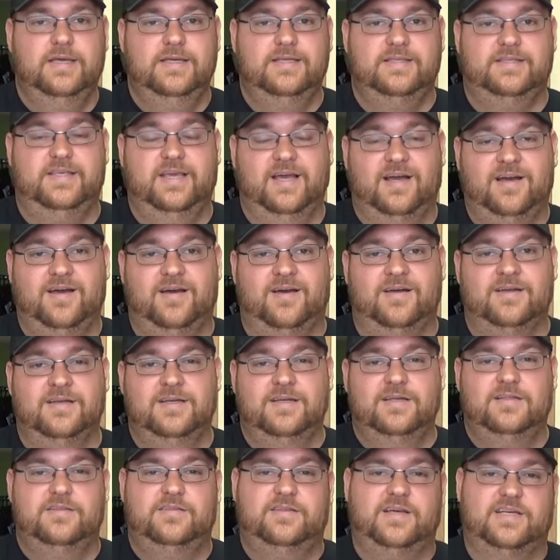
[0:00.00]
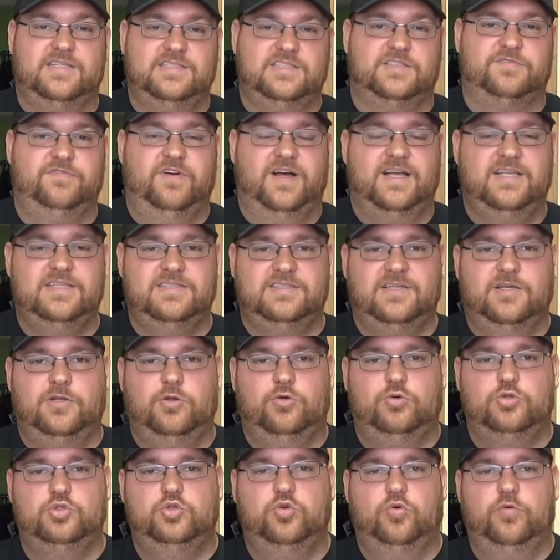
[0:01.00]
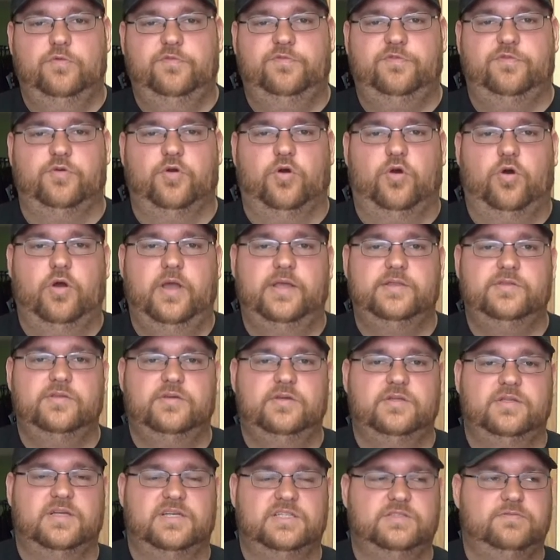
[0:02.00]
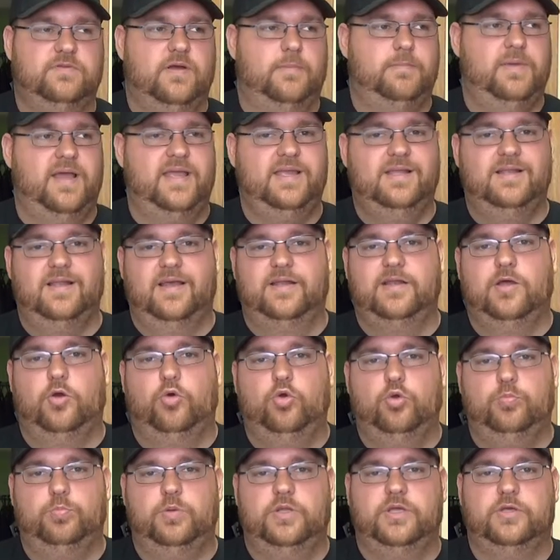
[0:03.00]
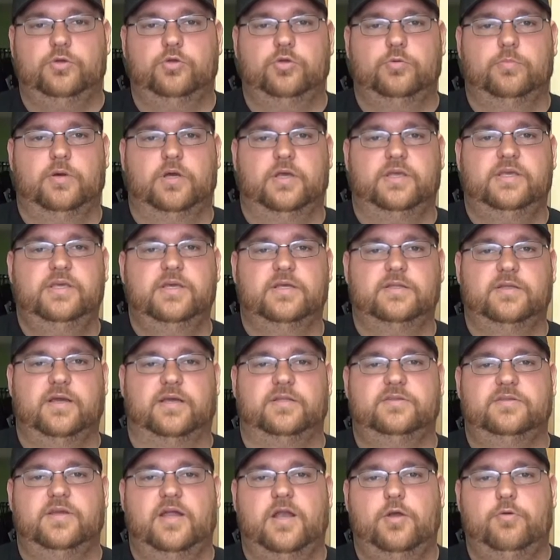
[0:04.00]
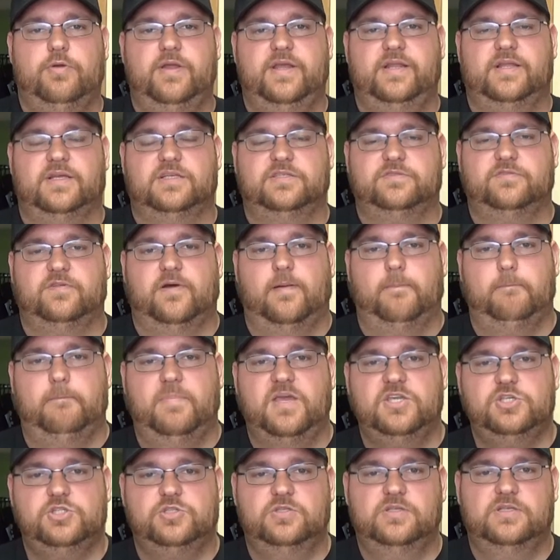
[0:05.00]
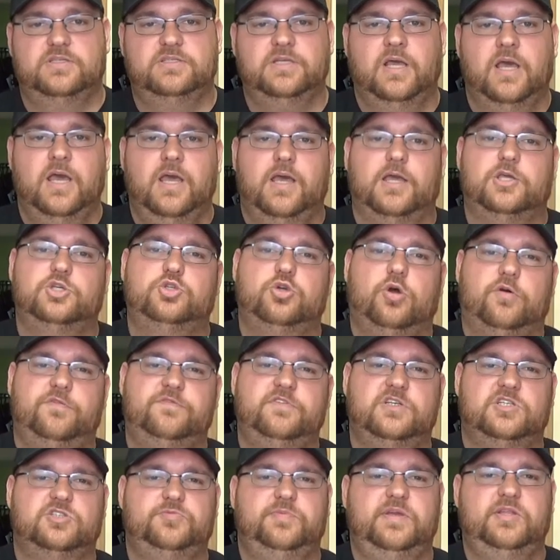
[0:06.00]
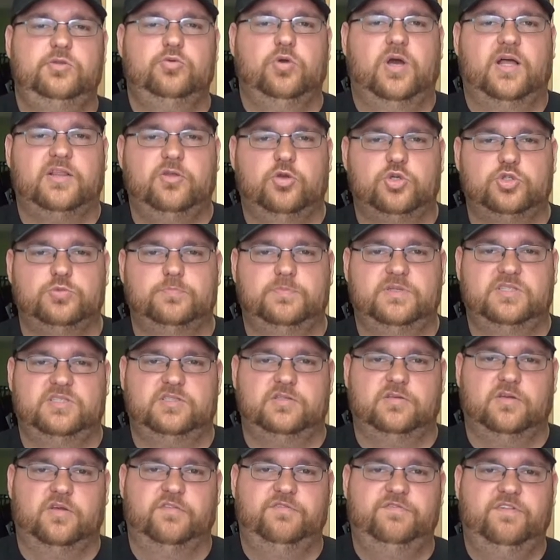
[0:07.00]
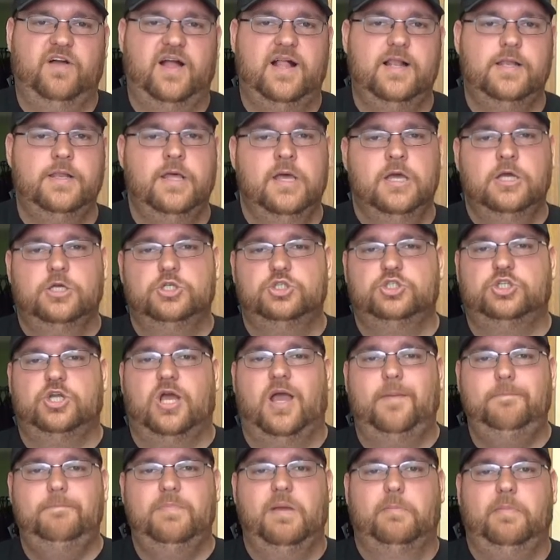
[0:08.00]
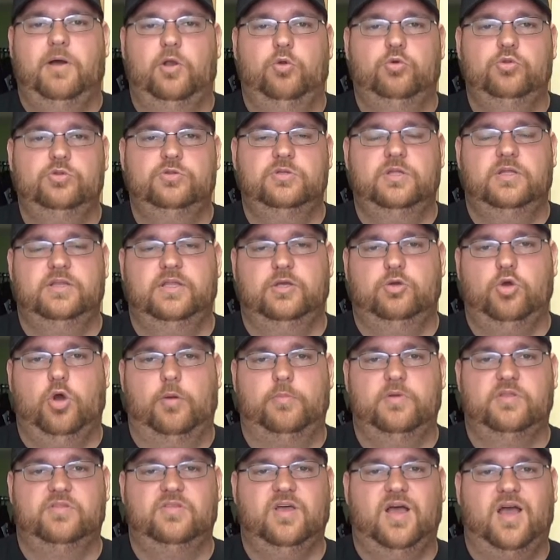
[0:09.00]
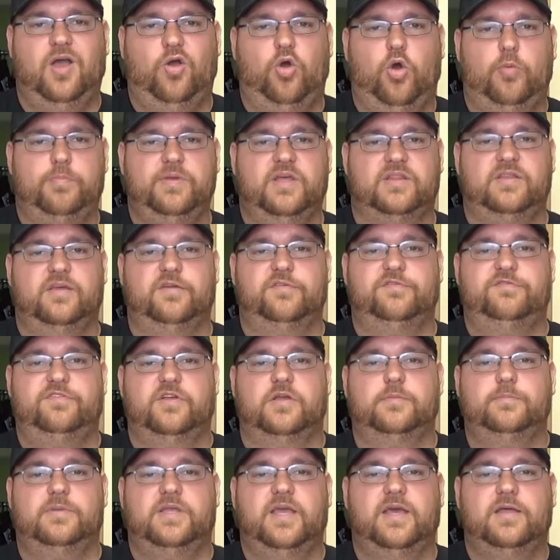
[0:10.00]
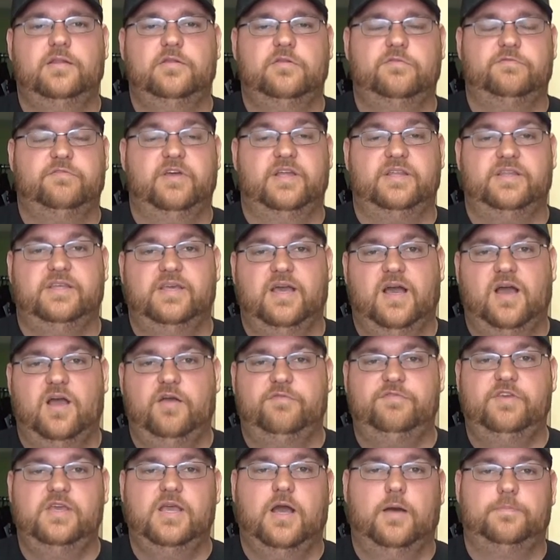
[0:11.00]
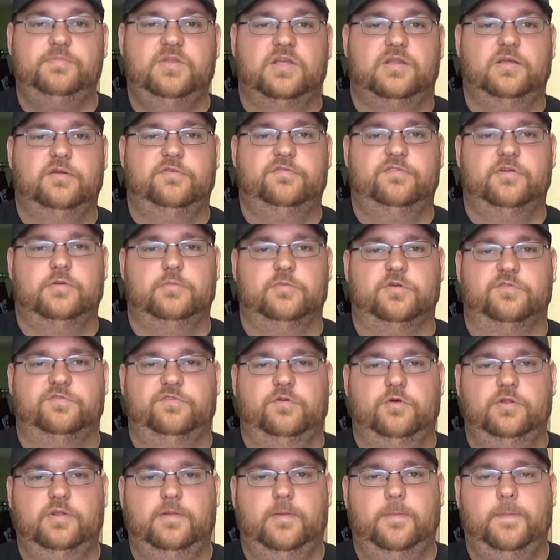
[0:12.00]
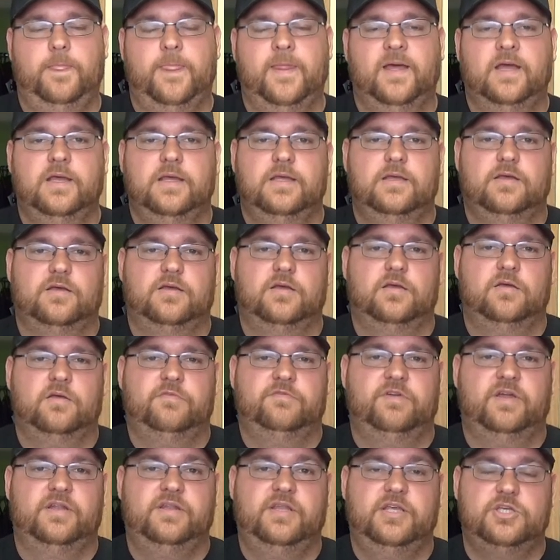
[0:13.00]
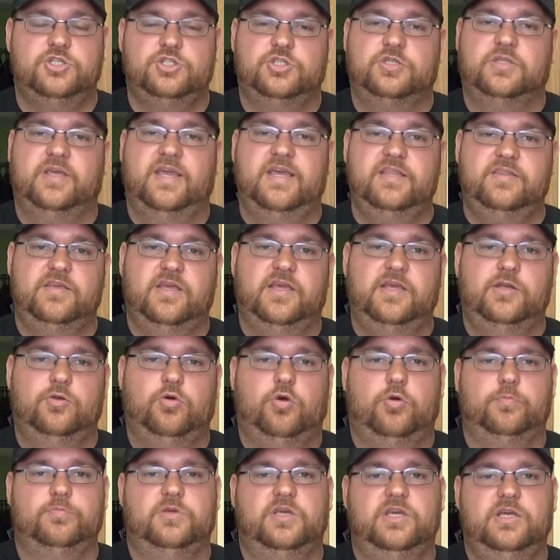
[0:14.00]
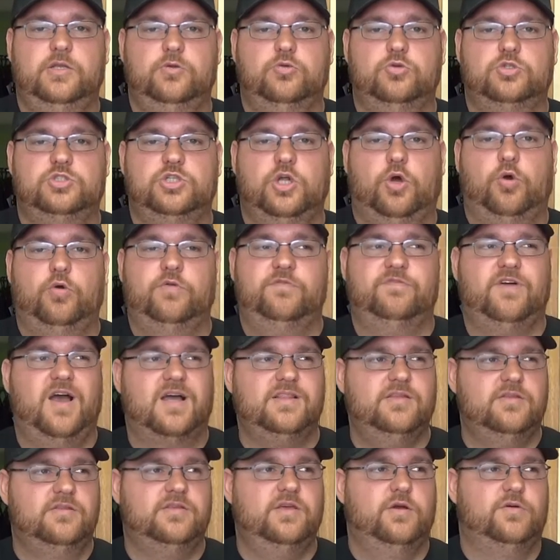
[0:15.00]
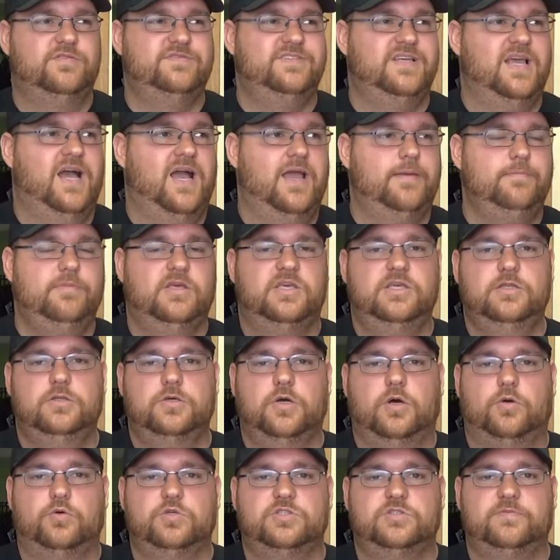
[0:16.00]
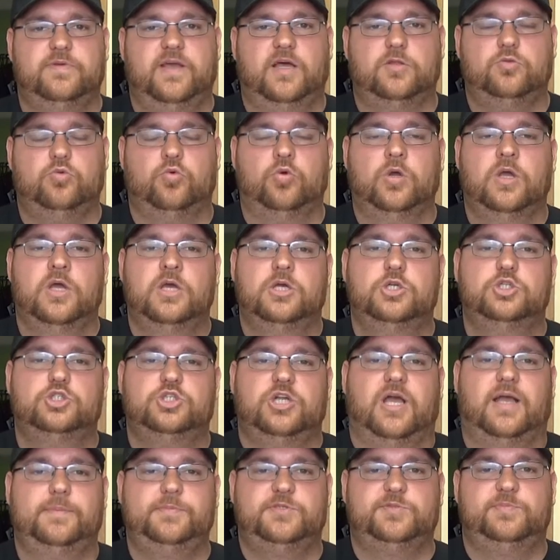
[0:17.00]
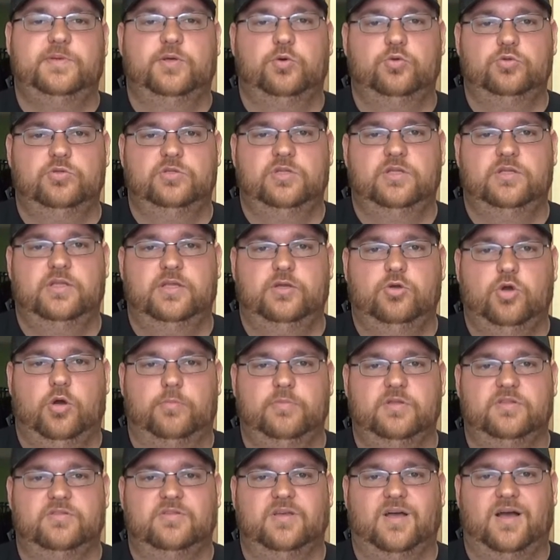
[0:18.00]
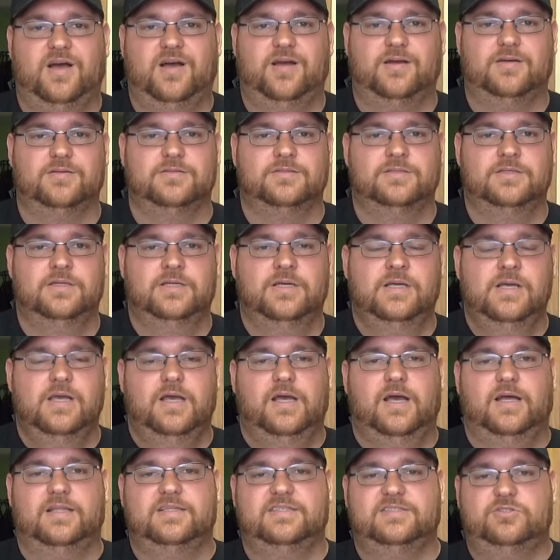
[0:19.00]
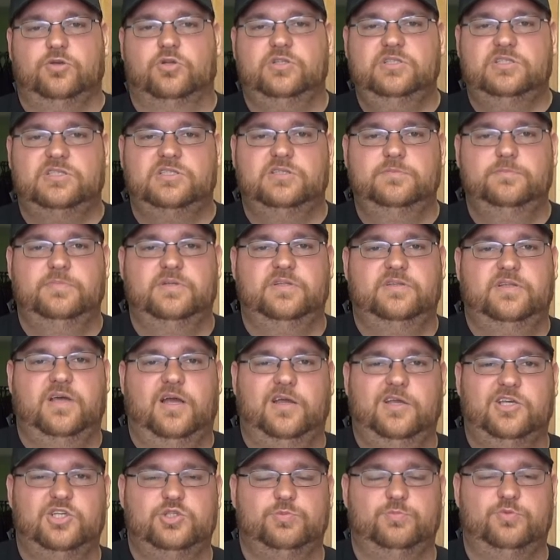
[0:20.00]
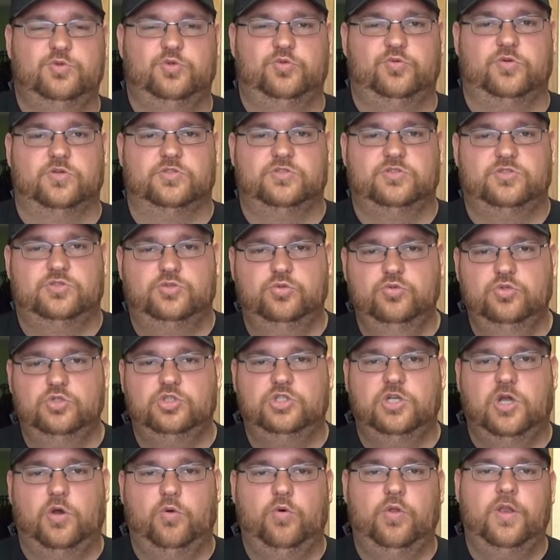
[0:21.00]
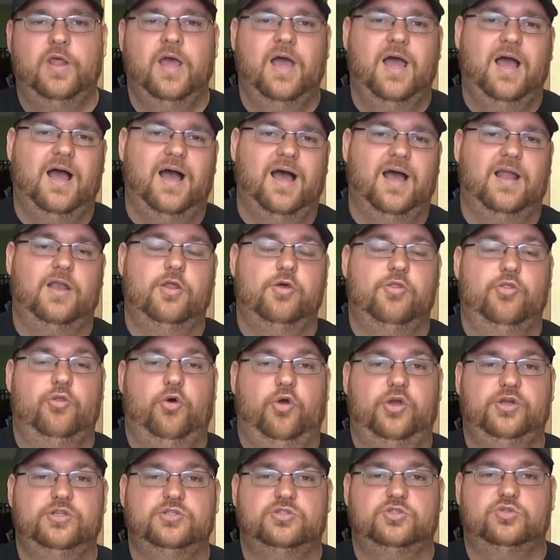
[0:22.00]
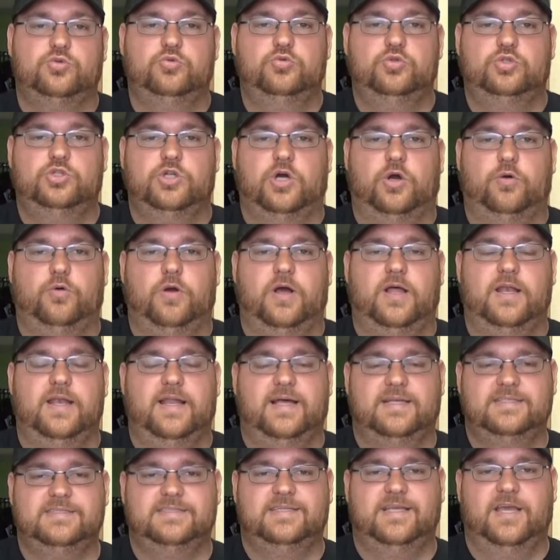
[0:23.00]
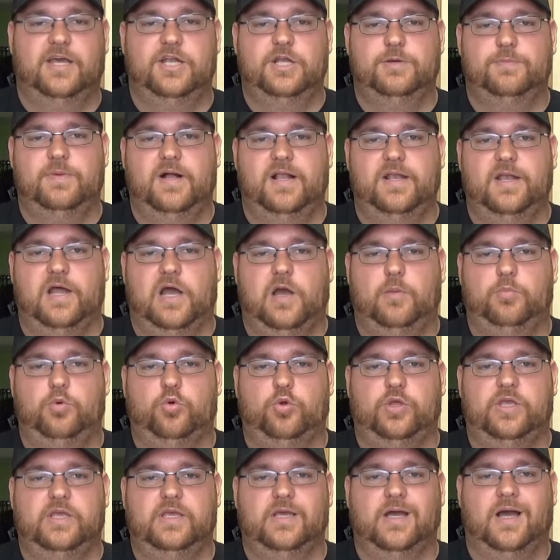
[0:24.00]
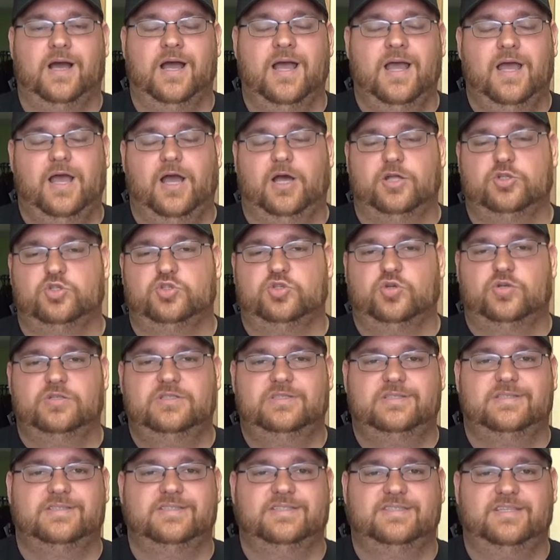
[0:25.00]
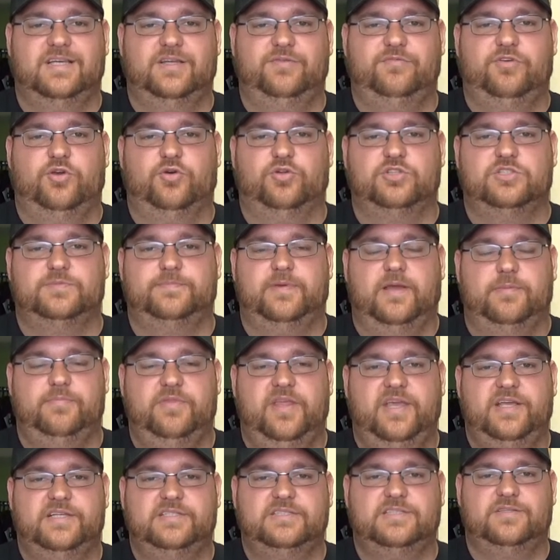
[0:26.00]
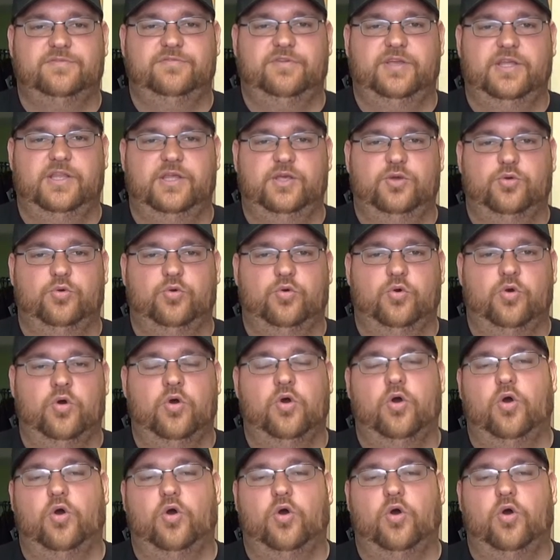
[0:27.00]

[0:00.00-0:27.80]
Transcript: Ja, das war's dann auch schon für heute. Das war mein kleiner Rückblick über Here Die Terry, das Vermächtnis. Ich hoffe, das Video hat euch ein bisschen gefallen. Schreibt mir mal unten in die Kommentare, ob ihr den Film kennt. Wenn ja, wie habt ihr den Film gefunden? Äh, wenn nicht, geht ihr ihn noch im Kino schauen? Wartet ihr auf die Heimkino-Auswertung? Schreibt's mir unten in die Kommentare. Ansonsten bedanke ich mich fürs Zuschauen. Alle neuen Zuschauer, lasst gerne mal ein Abo hier. Ansonsten sehen wir uns beim nächsten Video.